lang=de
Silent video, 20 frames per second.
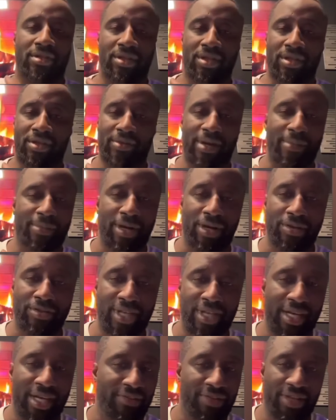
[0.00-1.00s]
äh, Rapper
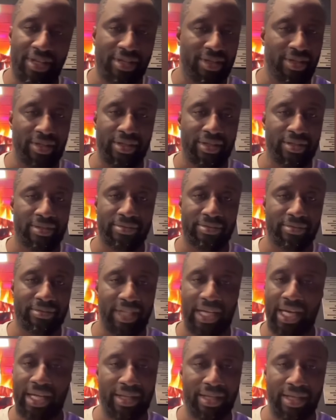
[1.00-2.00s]
aus NRW hier,
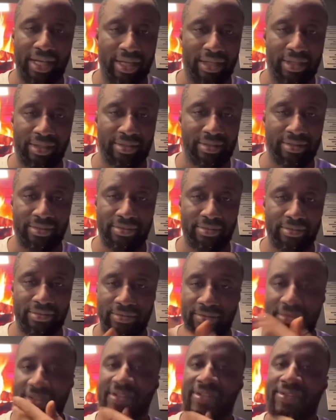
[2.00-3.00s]
ihr kennt ihn alle.
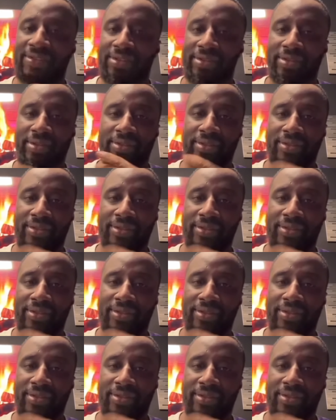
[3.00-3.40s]
Ah! Ne?